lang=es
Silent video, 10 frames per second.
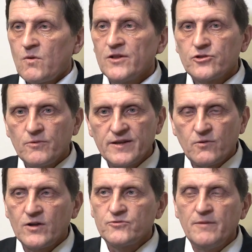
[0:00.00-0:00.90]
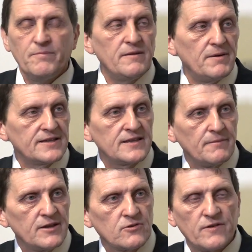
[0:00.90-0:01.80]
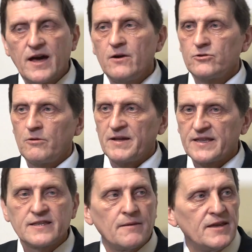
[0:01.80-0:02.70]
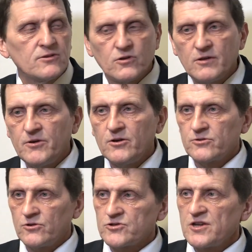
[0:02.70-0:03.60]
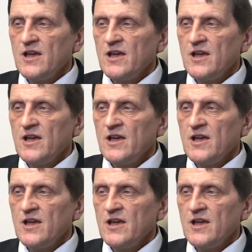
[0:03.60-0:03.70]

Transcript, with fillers: cuánto, cuánto hay de patentamiento de autos, patentamiento de motos,